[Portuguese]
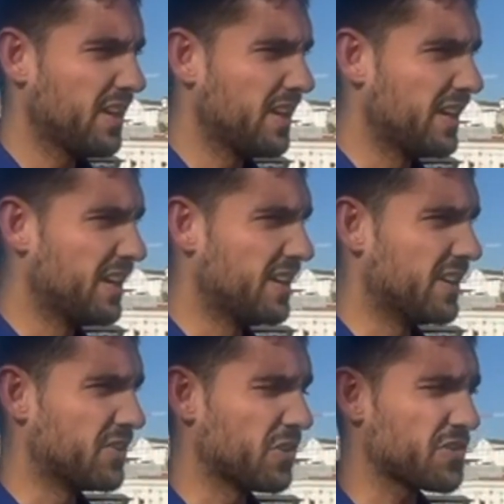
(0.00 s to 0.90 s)

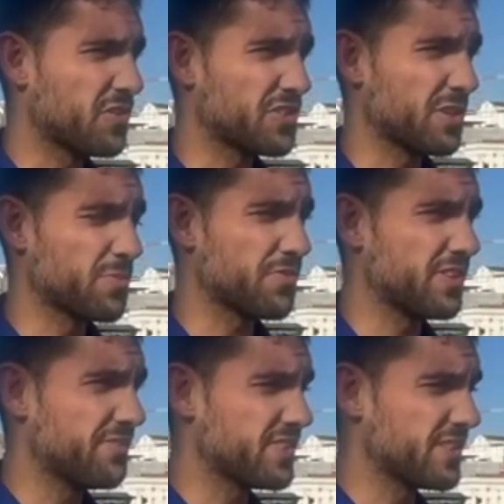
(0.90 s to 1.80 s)
Uh, ah, nós, nós temos
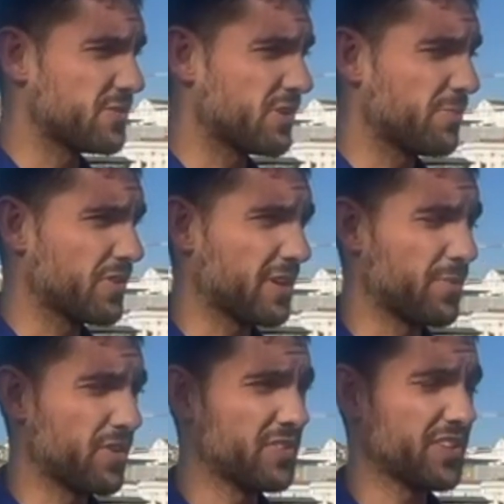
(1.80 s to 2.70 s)
vindo a fazer um
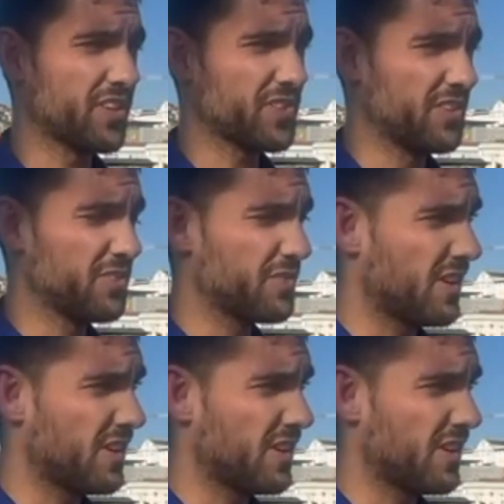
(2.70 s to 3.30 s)
campeonatos em crescente.